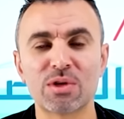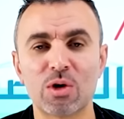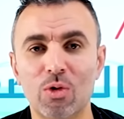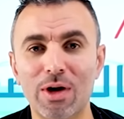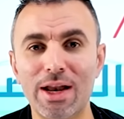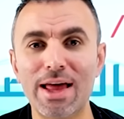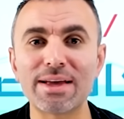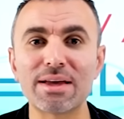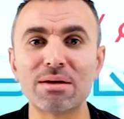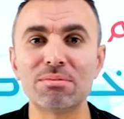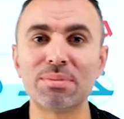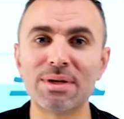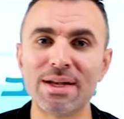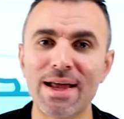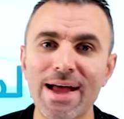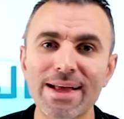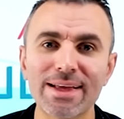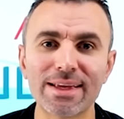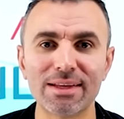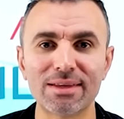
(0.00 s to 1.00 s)
ولكن
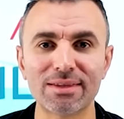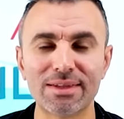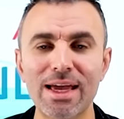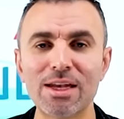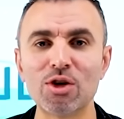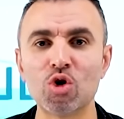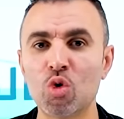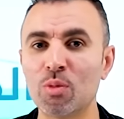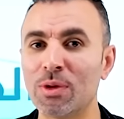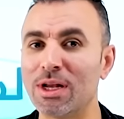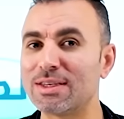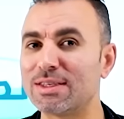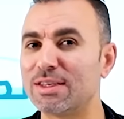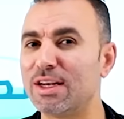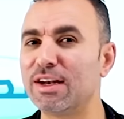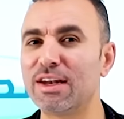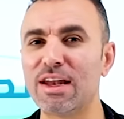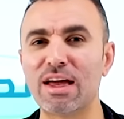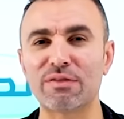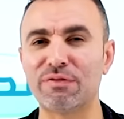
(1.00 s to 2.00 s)
بنأكد تاني
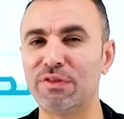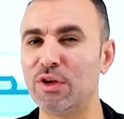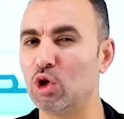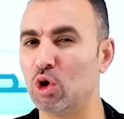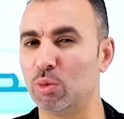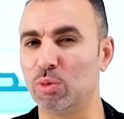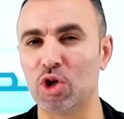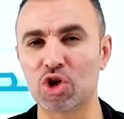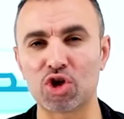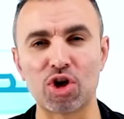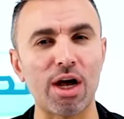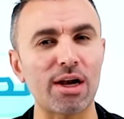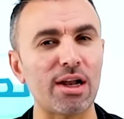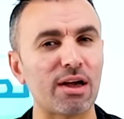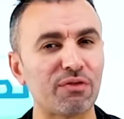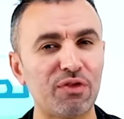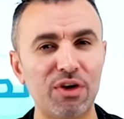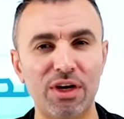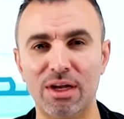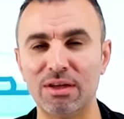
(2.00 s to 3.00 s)
ومنزلين لك فيديو بنشرح
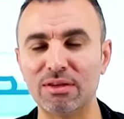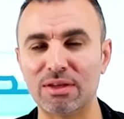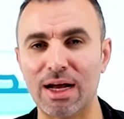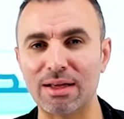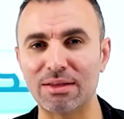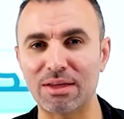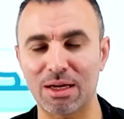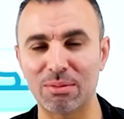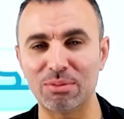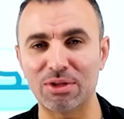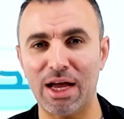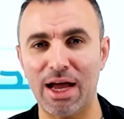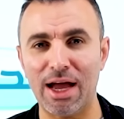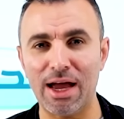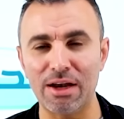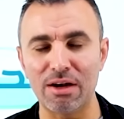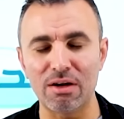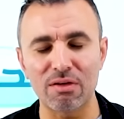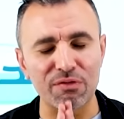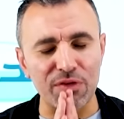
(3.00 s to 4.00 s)
لك فيه ان انت عندك
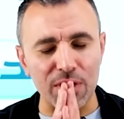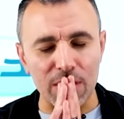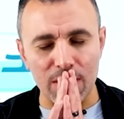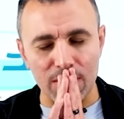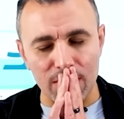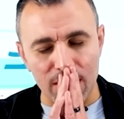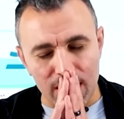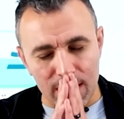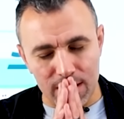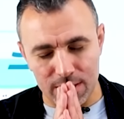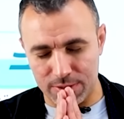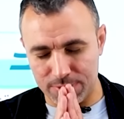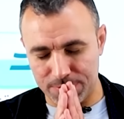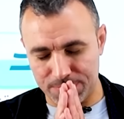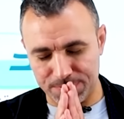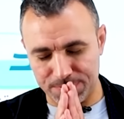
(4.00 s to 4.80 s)
امتحان فرجاء